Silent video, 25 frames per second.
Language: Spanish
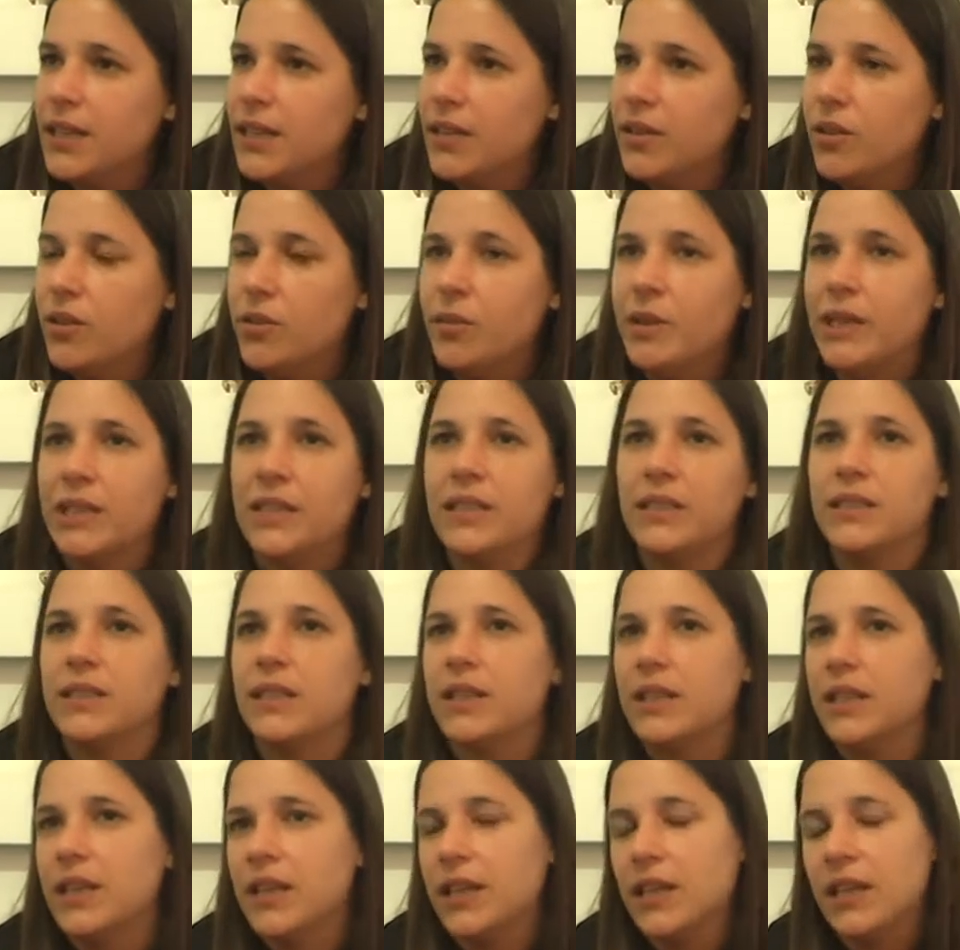en los
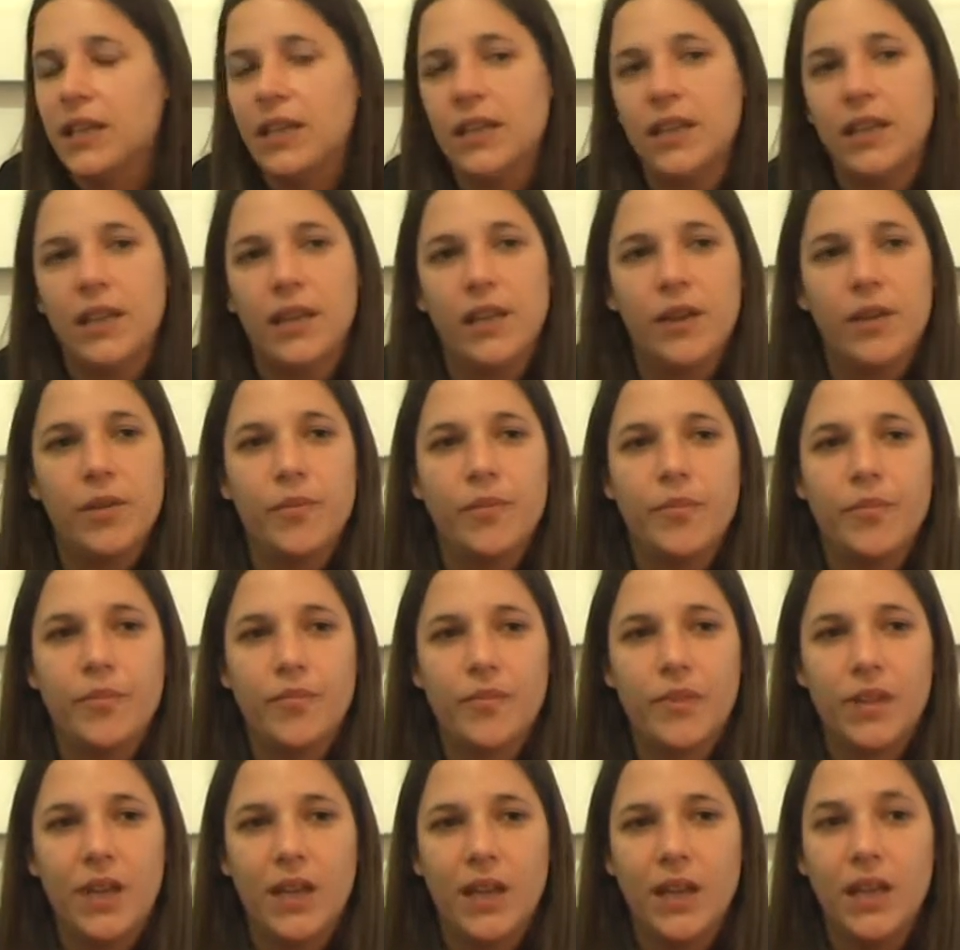vértices de,
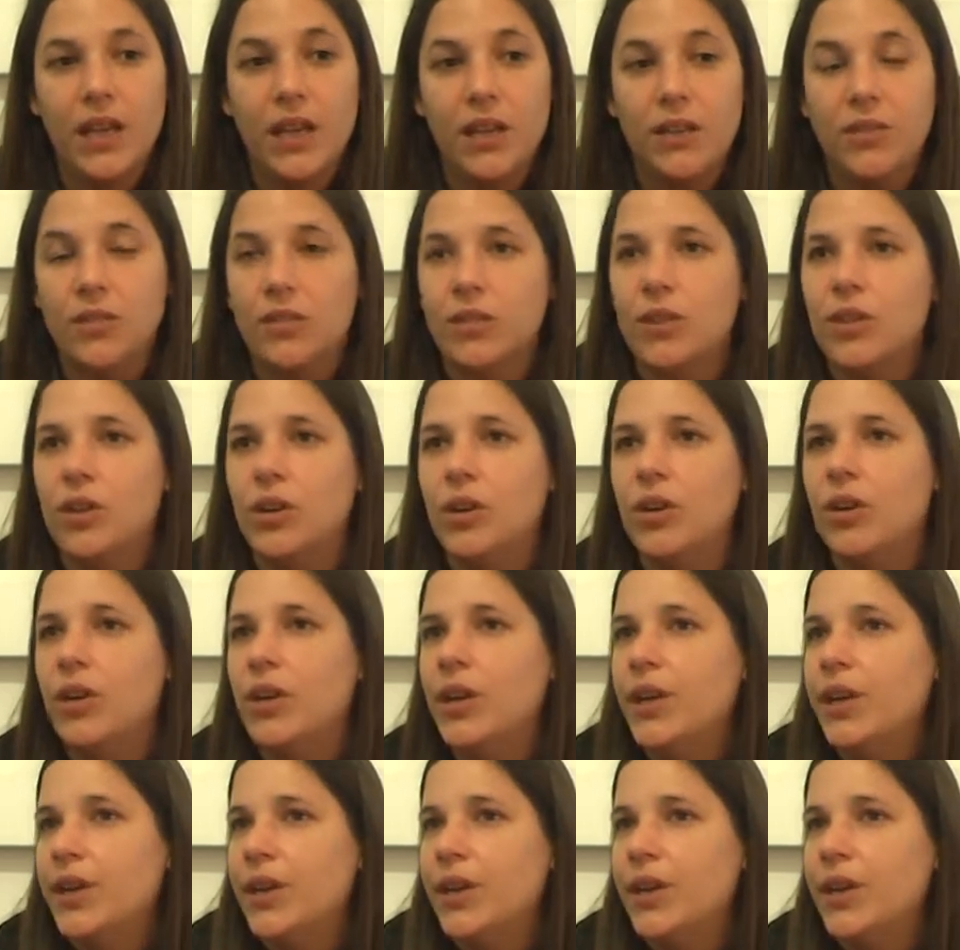de, adentro,